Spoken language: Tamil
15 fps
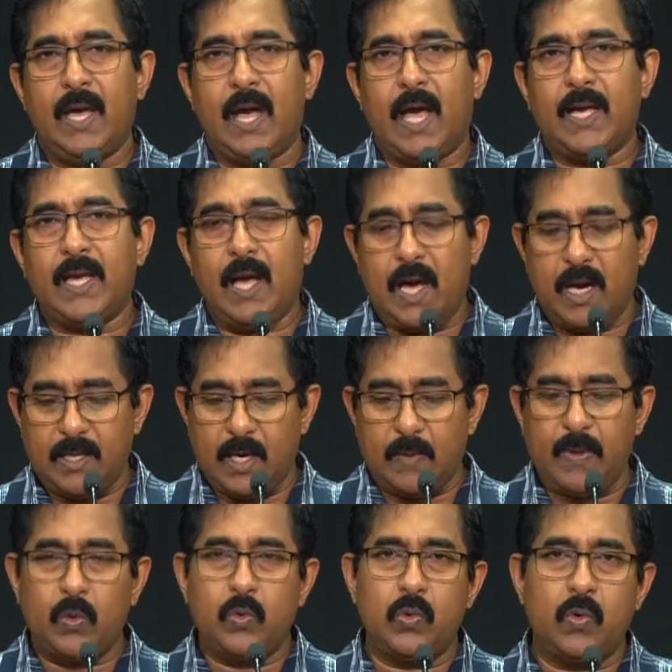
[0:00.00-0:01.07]
அங்கே
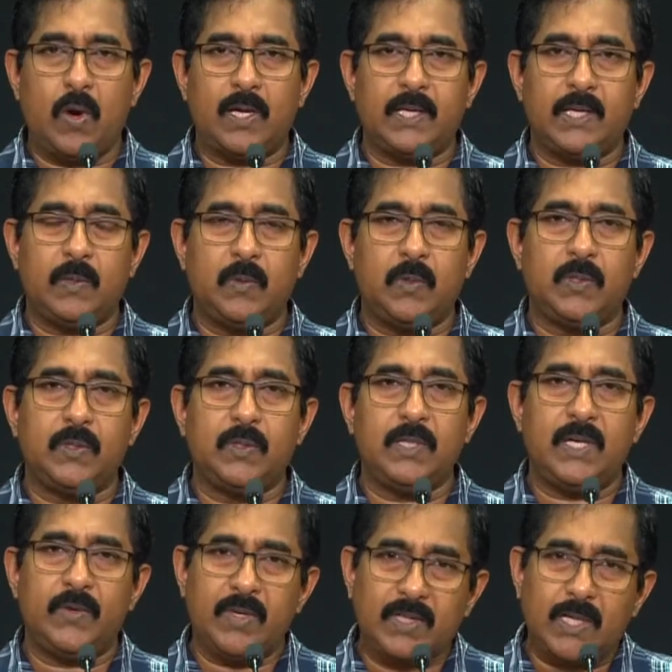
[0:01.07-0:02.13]
ஆதாமை உருவாக்கின பொழுது
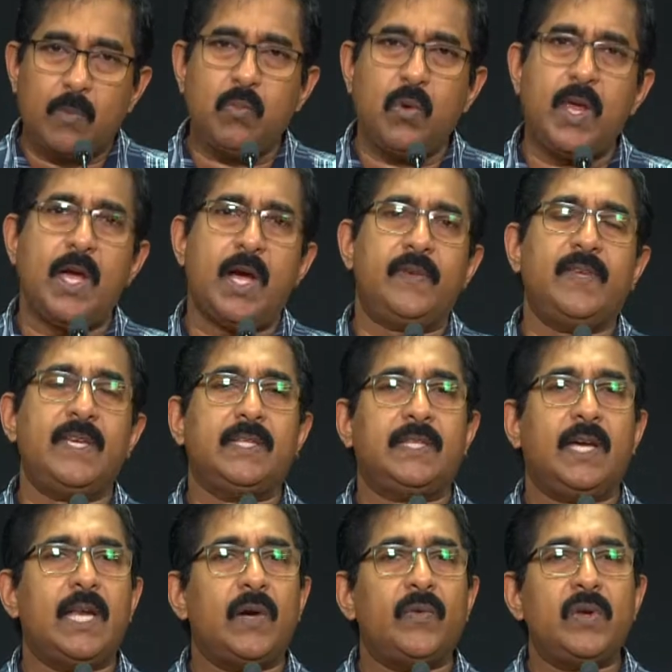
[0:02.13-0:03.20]
தேவன் தம்முடைய
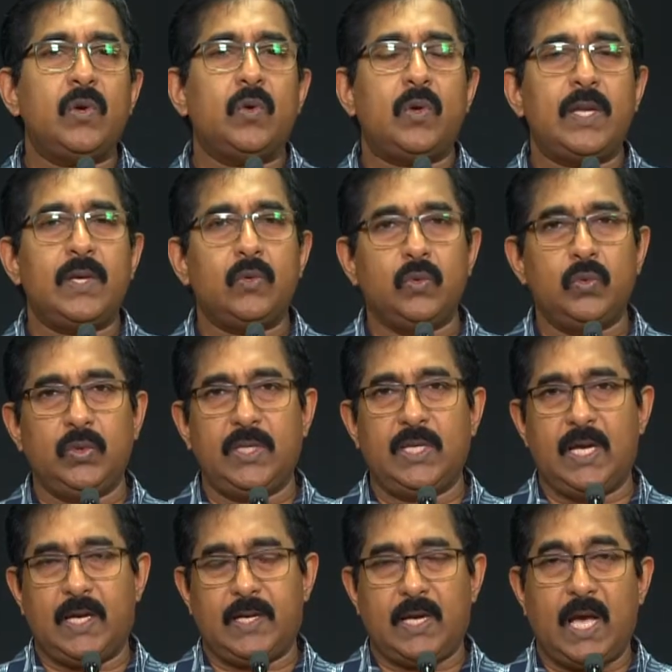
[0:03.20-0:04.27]
ஆவியைத்தான் அவனுக்குள்ளே
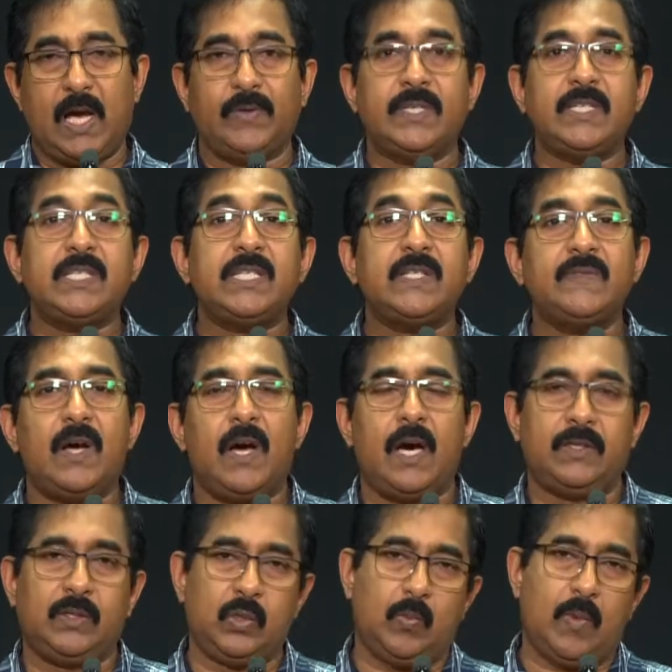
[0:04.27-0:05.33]
ஊதினார் அவன் ஜீவ
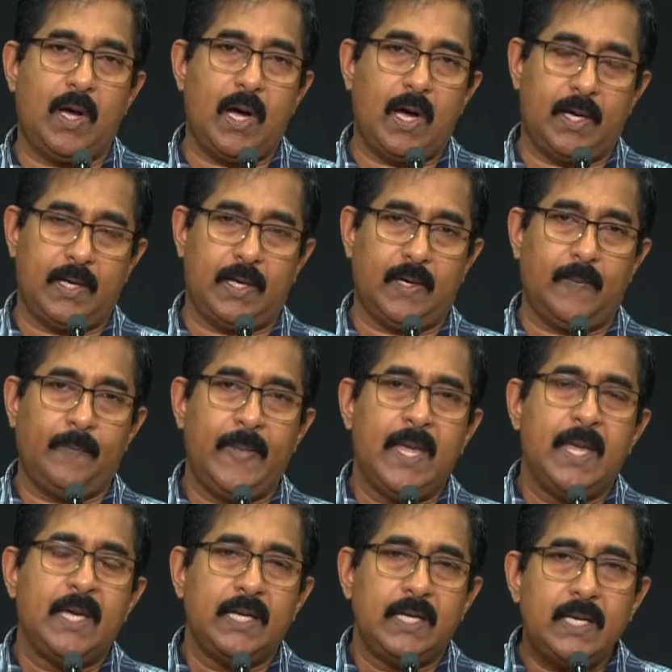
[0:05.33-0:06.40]
ஆத்துமா ஆனான்
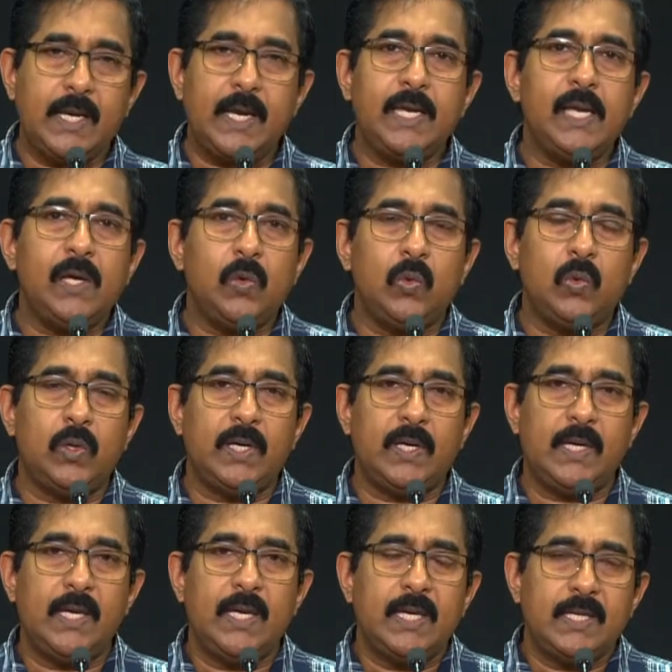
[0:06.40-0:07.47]
இன்றைக்கும் கூட
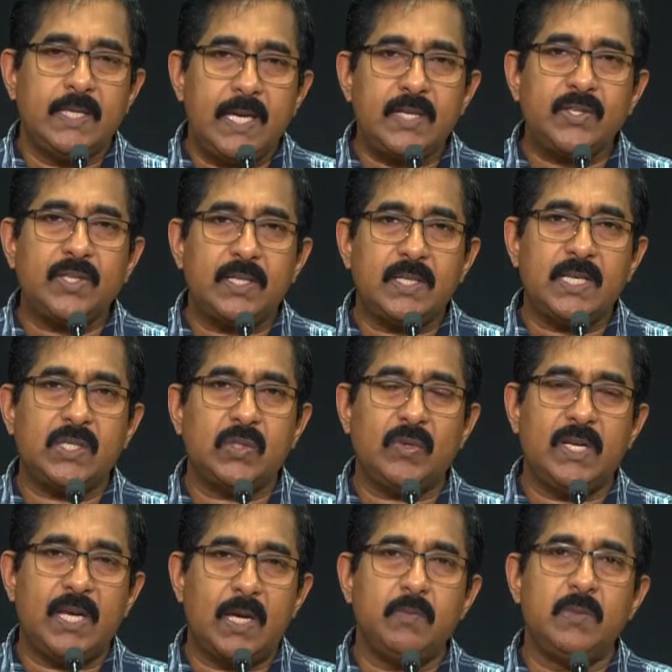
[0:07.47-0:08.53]
இயேசு
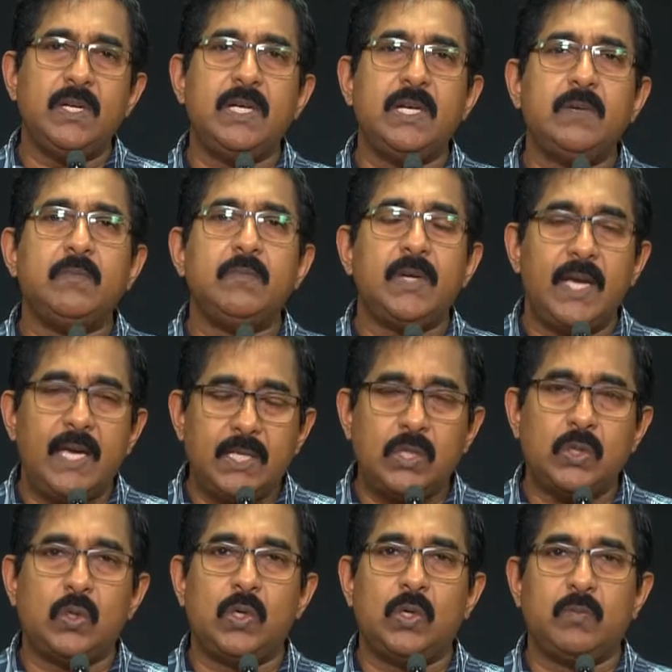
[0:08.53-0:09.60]
கிறிஸ்துவை நான் மீண்டும்
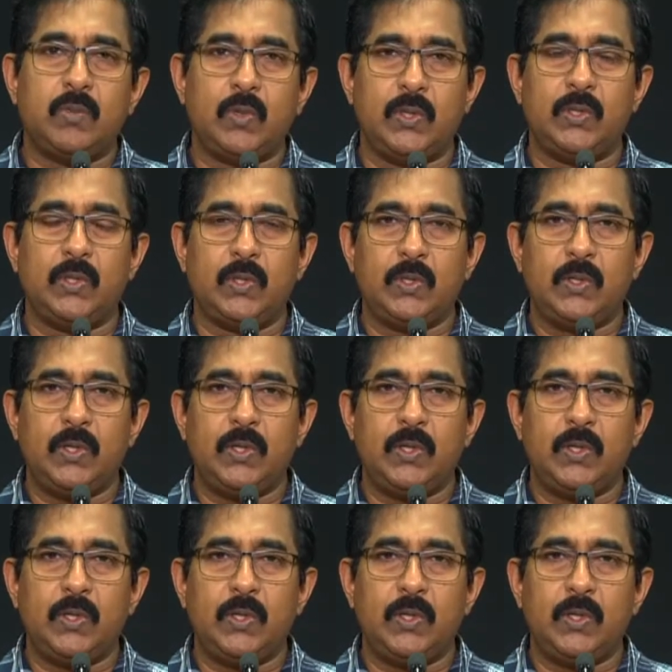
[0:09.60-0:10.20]
ஏற்றுக்கொள்ளும் பொழுது